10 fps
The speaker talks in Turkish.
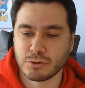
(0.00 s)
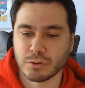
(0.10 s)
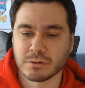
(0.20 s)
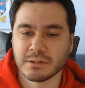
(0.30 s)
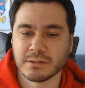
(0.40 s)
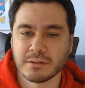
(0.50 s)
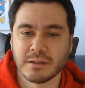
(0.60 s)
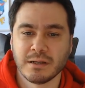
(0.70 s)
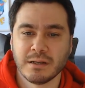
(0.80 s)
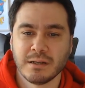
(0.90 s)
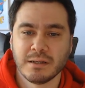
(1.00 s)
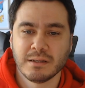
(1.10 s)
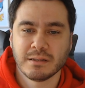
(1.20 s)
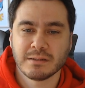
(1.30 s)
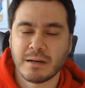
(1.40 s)

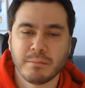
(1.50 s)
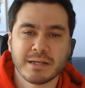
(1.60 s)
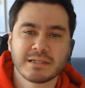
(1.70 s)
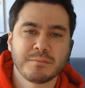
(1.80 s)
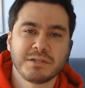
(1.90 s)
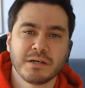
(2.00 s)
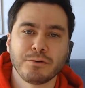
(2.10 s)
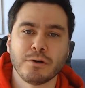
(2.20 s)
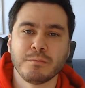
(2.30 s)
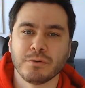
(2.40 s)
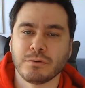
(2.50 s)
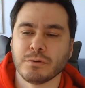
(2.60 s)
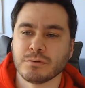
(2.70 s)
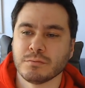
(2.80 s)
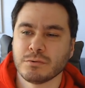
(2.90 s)
Jordan'dan başka bir şey görmüyordu
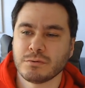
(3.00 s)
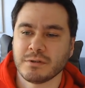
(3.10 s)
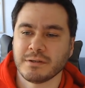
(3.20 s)
gözümüz.